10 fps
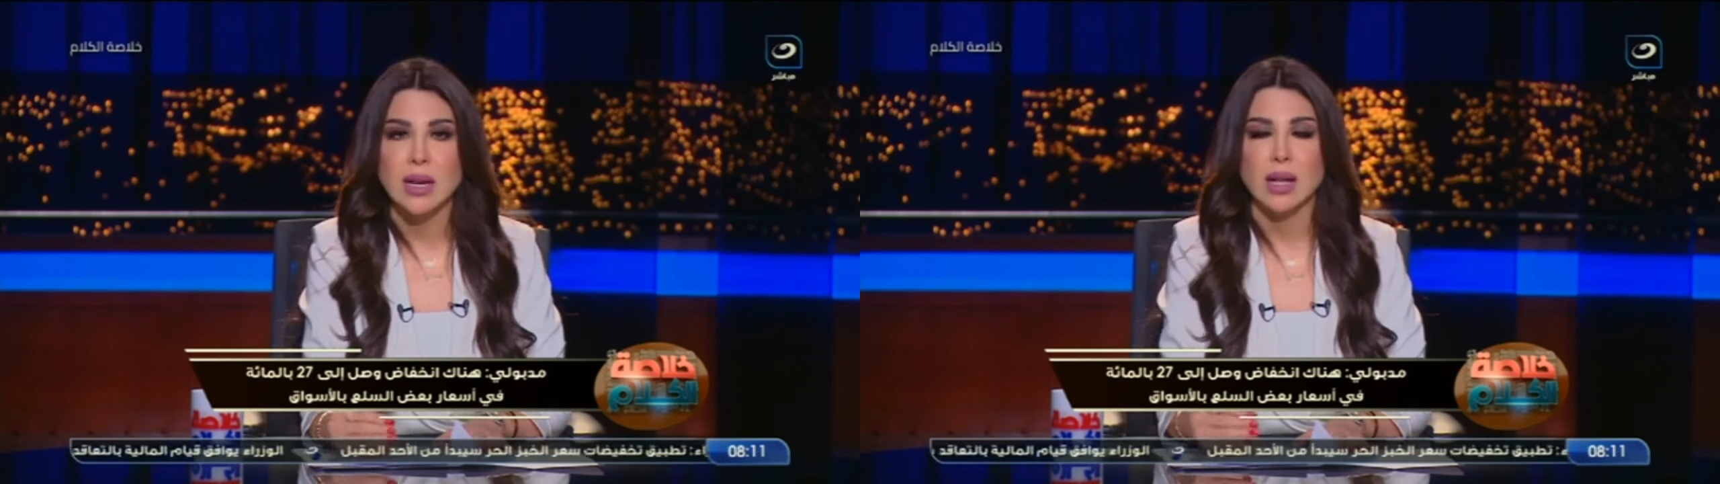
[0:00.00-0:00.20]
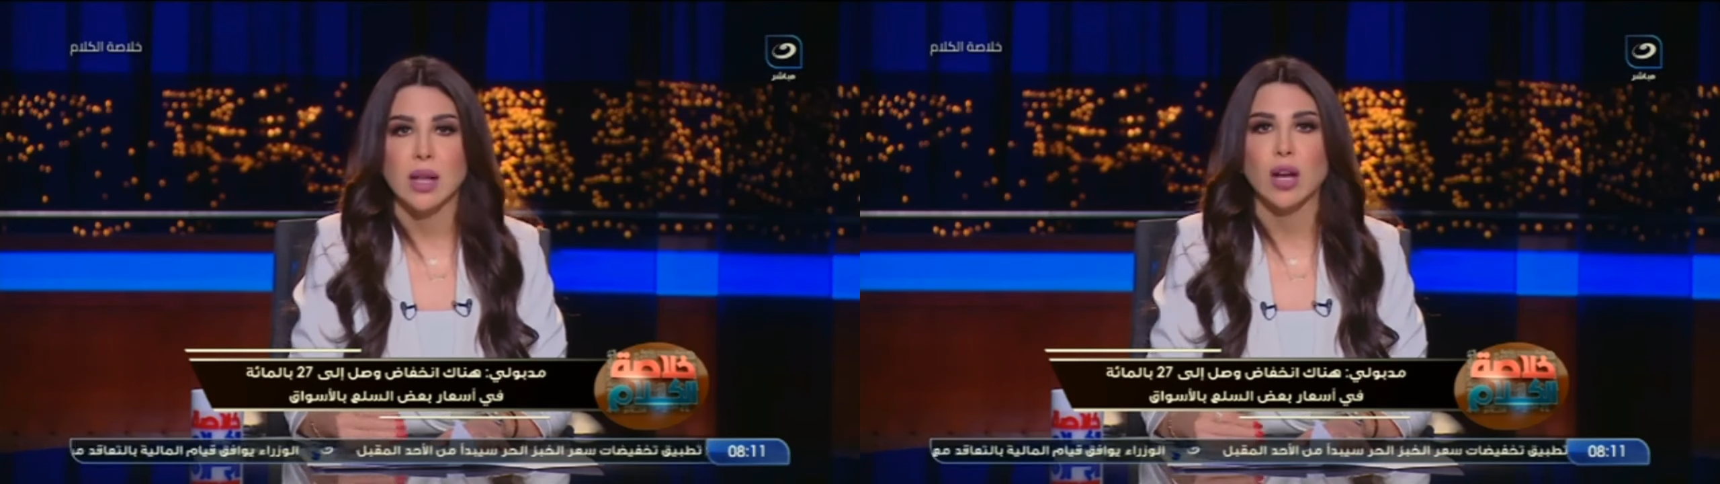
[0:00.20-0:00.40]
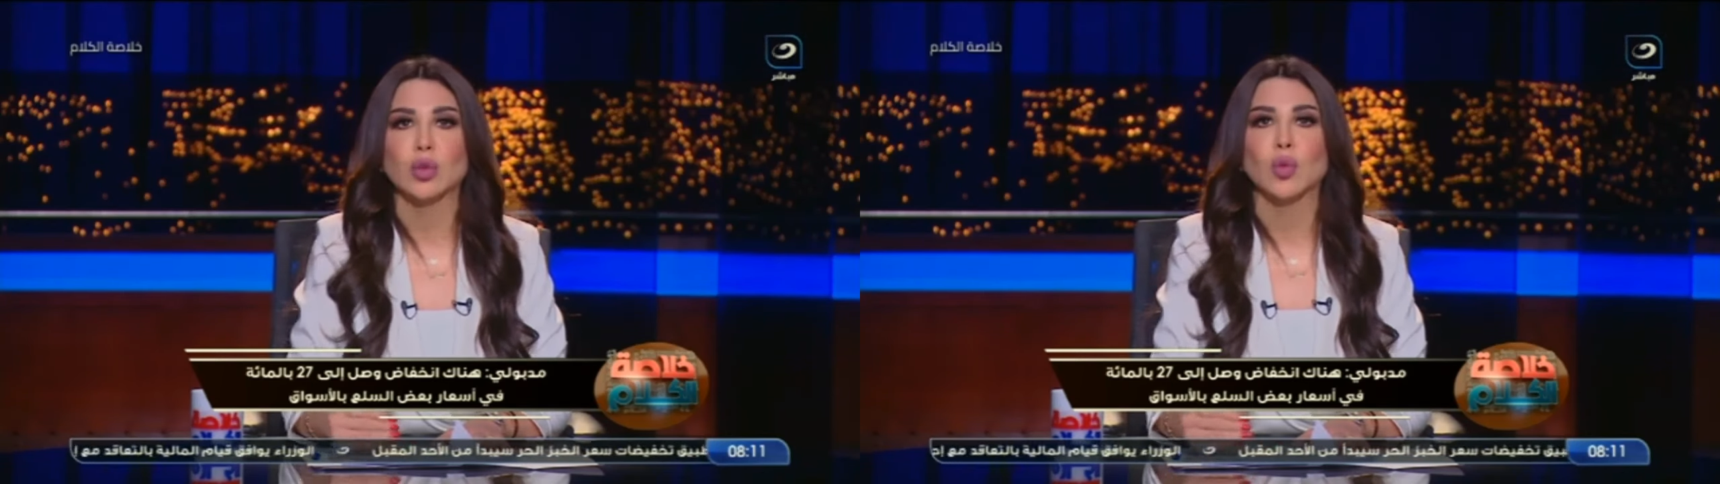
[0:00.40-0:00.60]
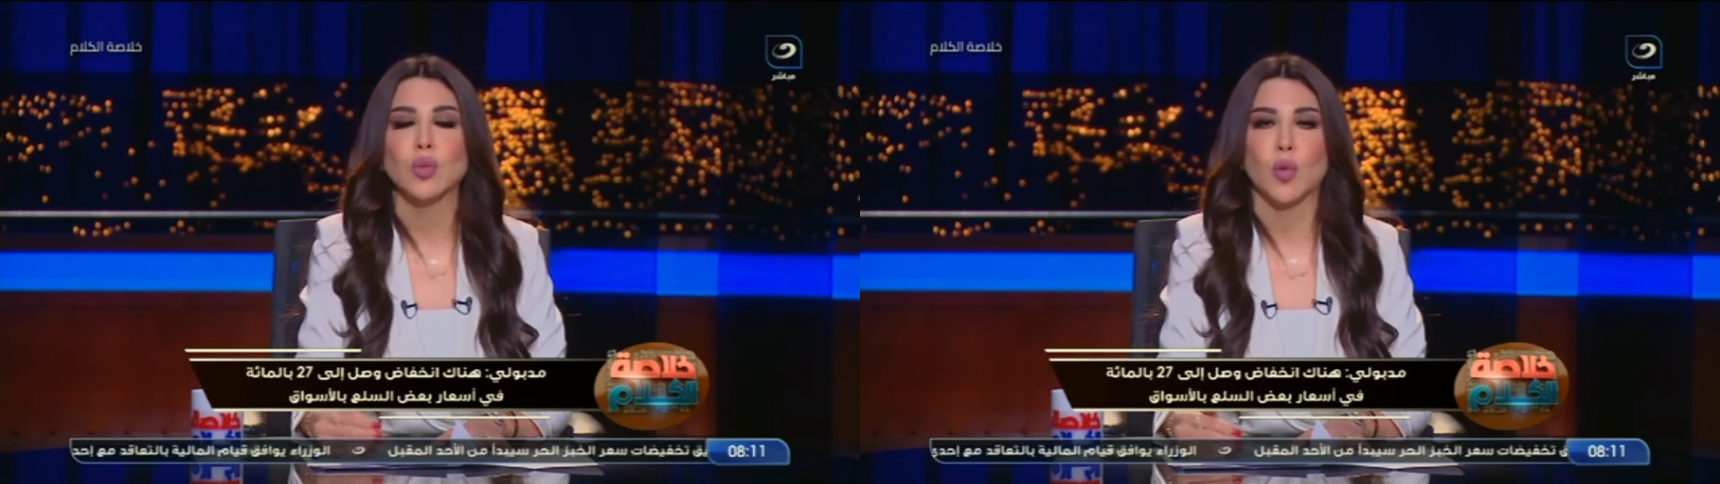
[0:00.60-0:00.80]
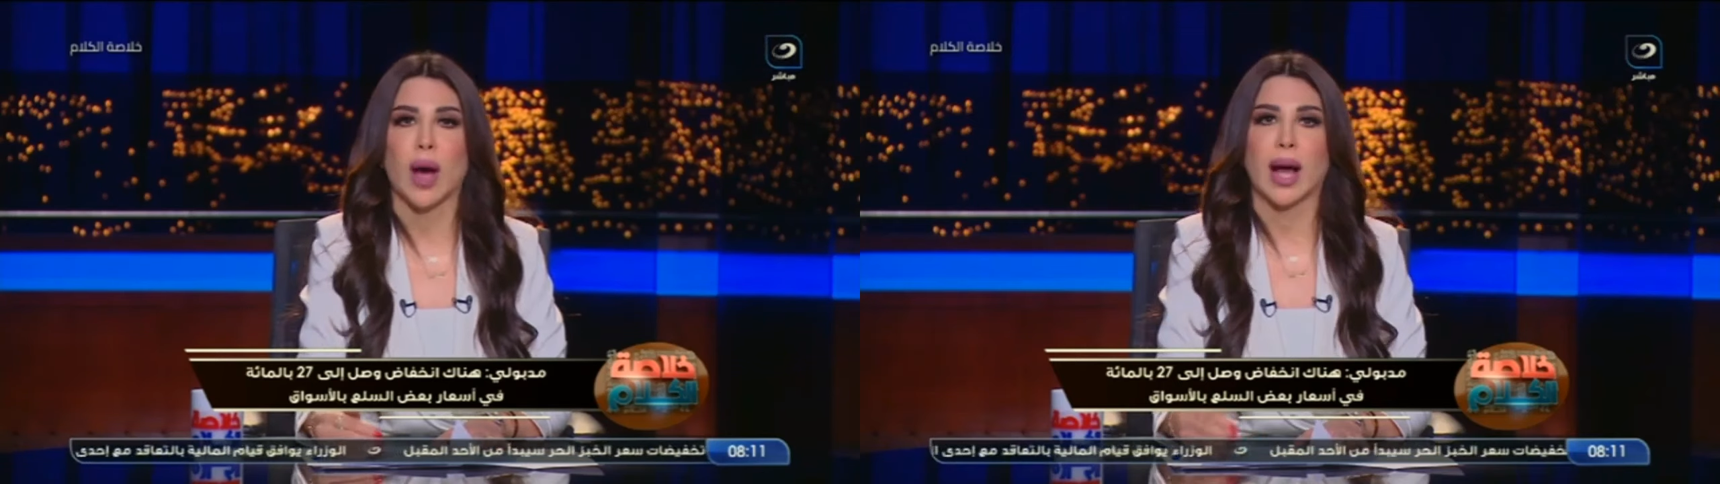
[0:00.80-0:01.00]
ان الاسعار
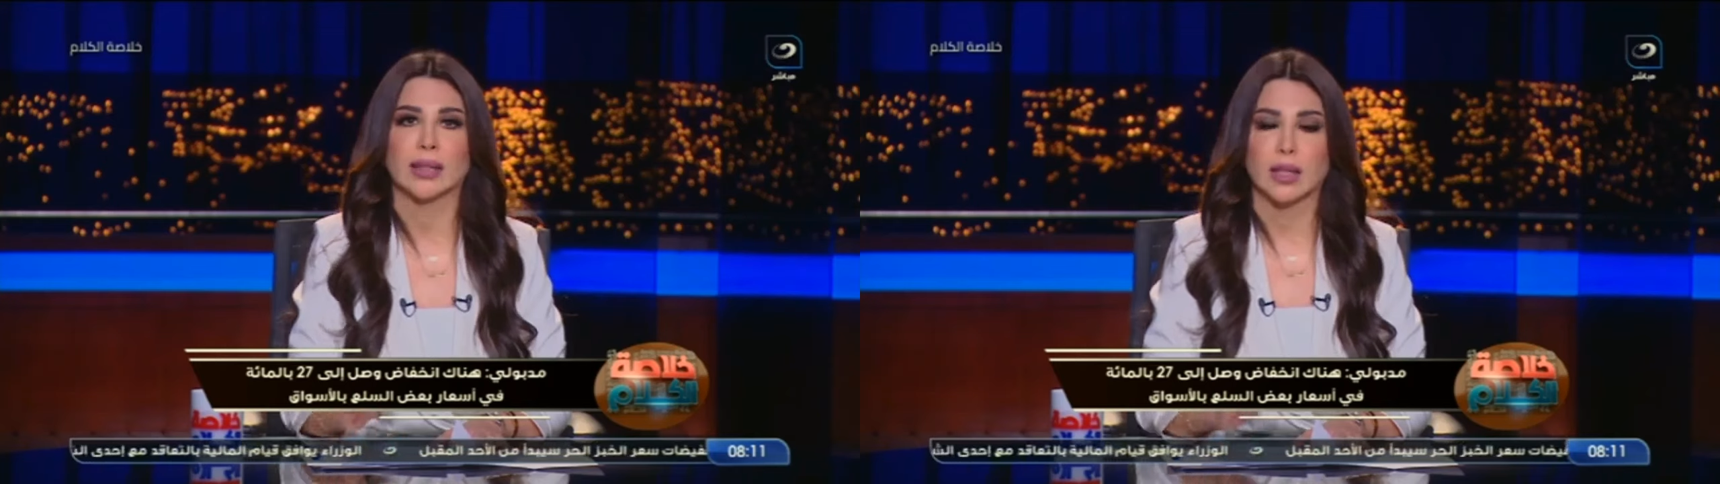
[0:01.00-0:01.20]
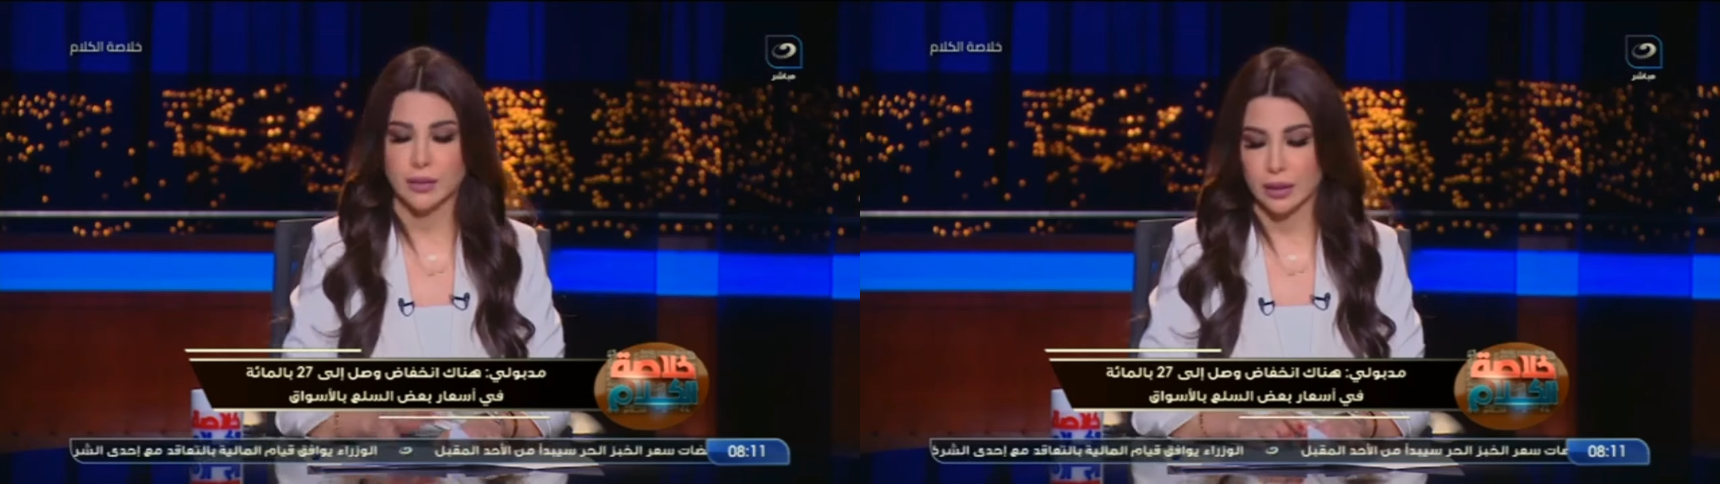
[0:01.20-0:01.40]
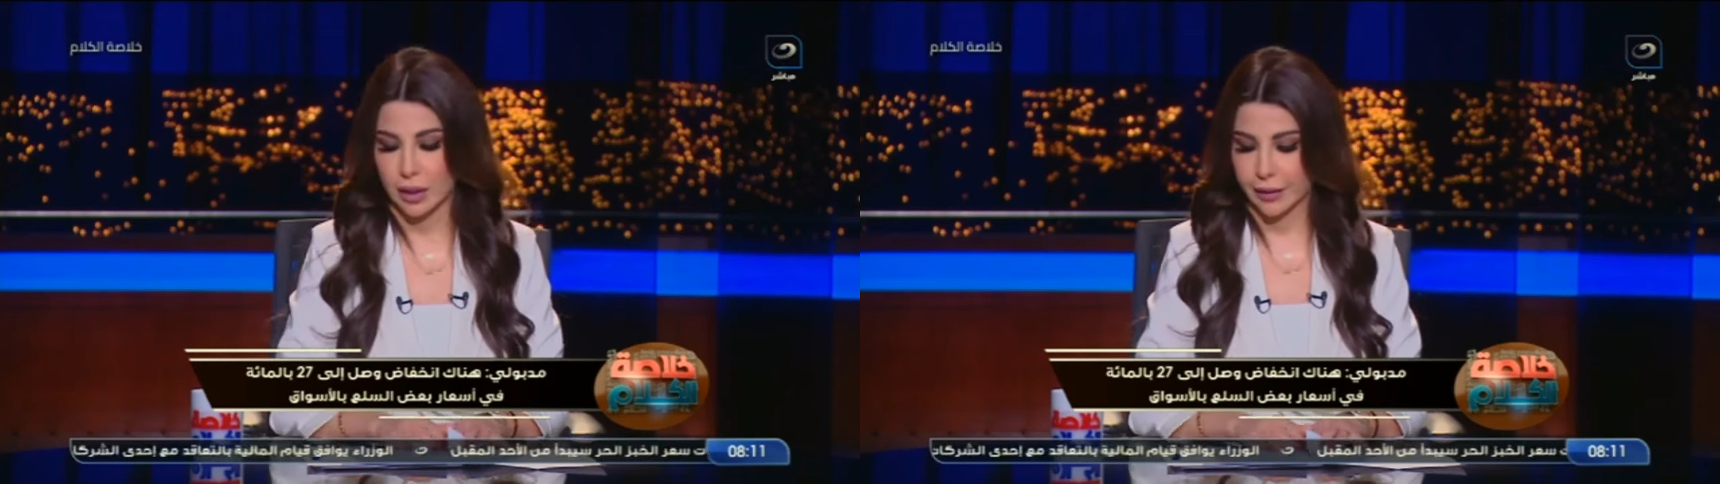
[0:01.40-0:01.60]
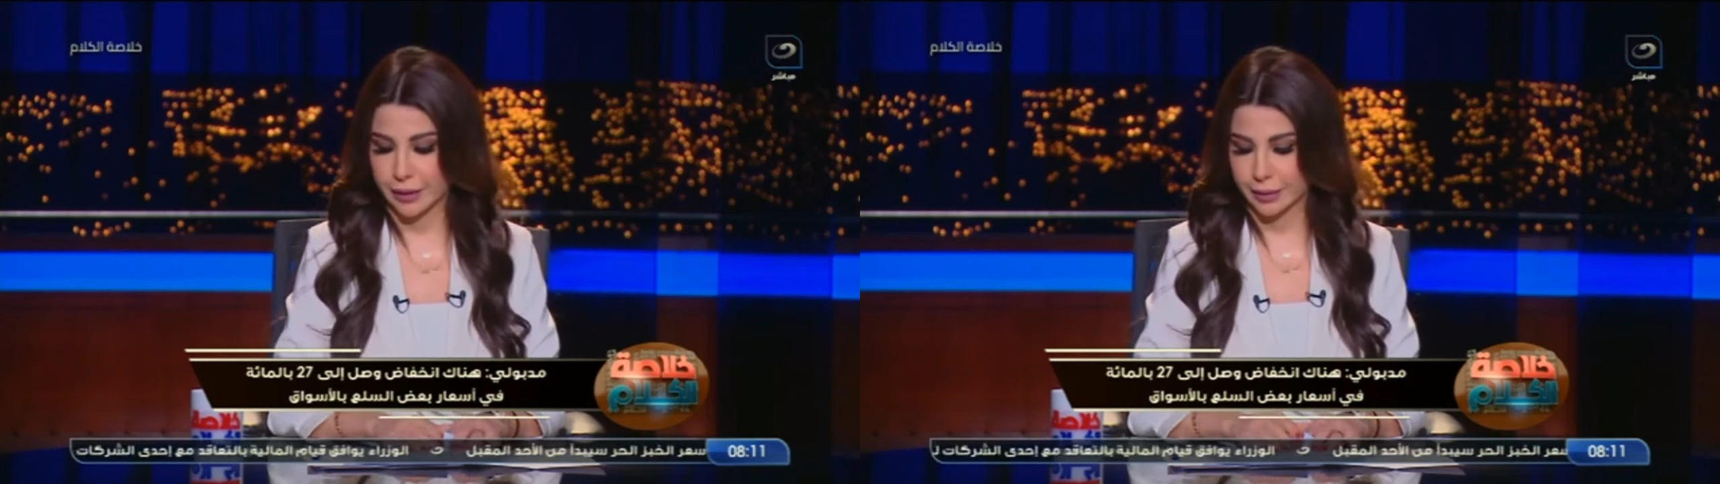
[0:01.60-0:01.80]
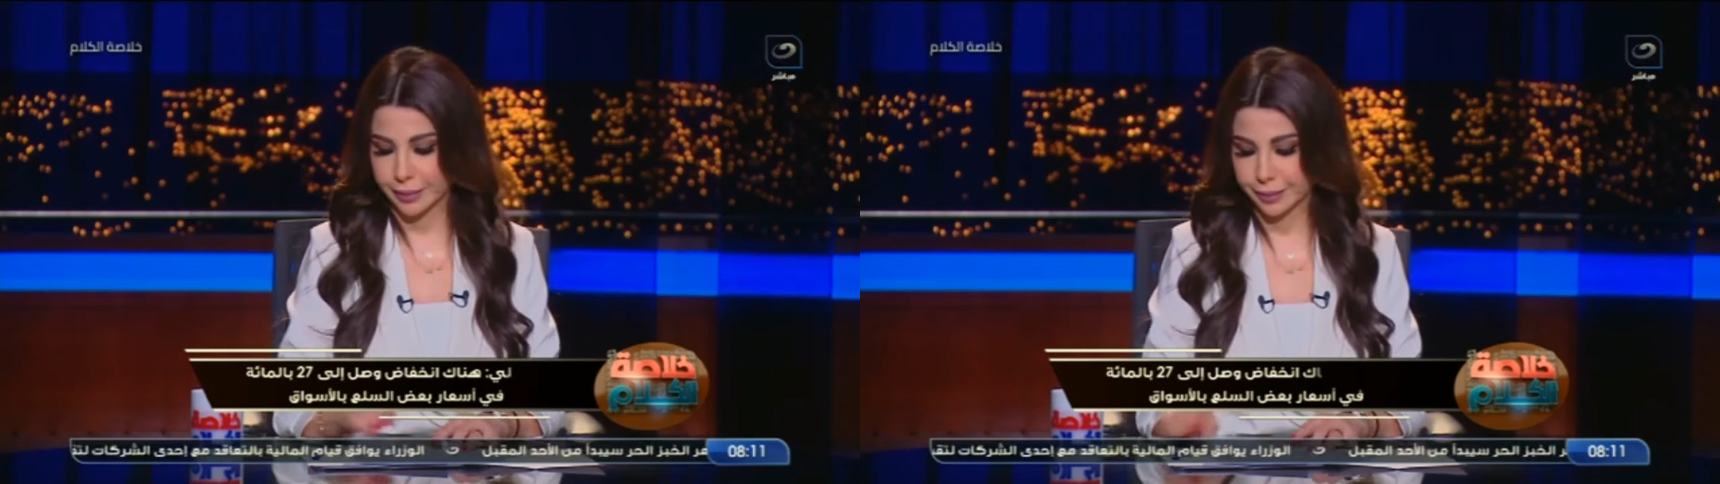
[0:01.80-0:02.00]
تكون موحده اتفضل يا
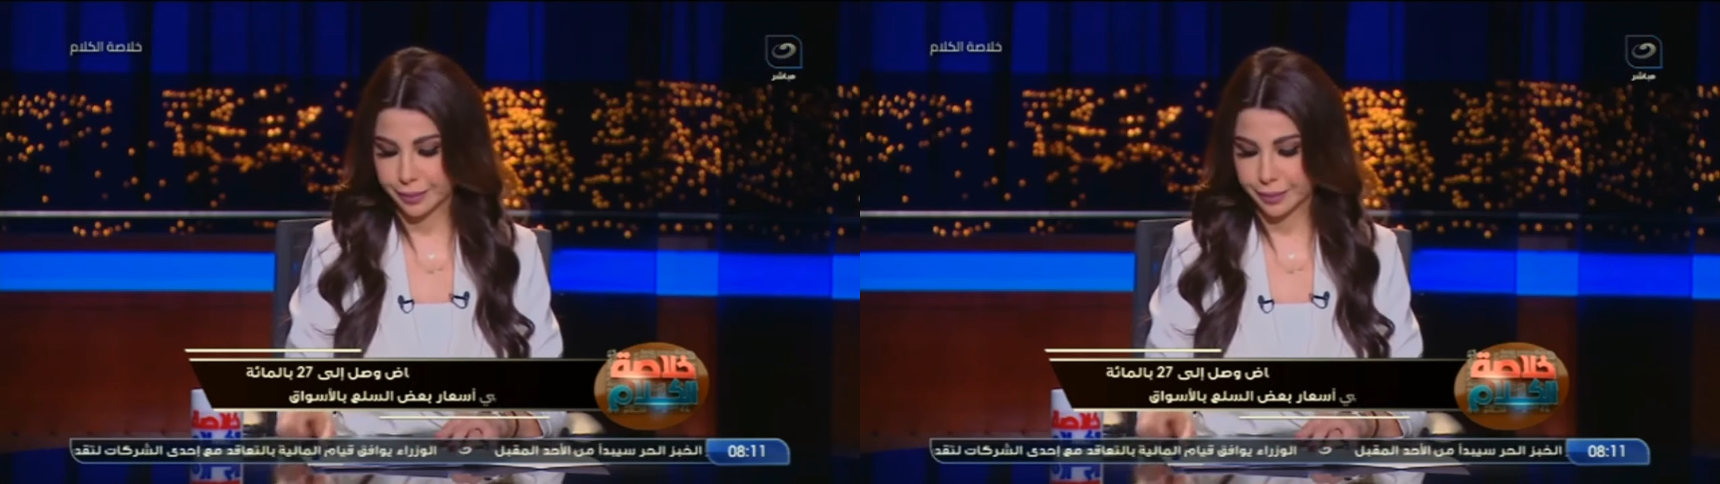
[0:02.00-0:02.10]
فندم